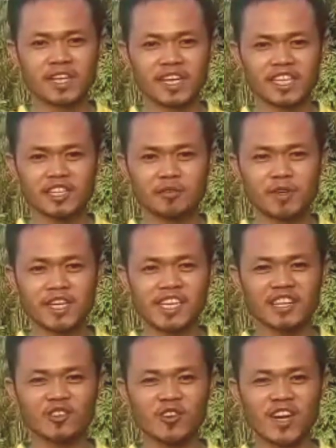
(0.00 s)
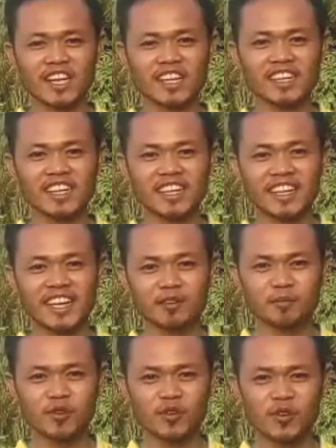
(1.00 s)
kaki bagian luar,
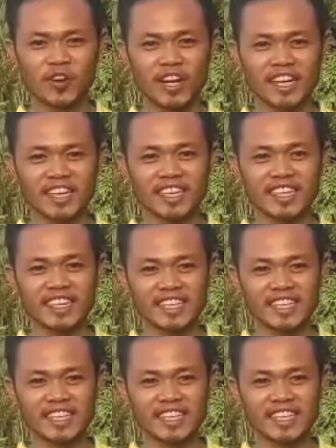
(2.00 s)
dan punggung kaki.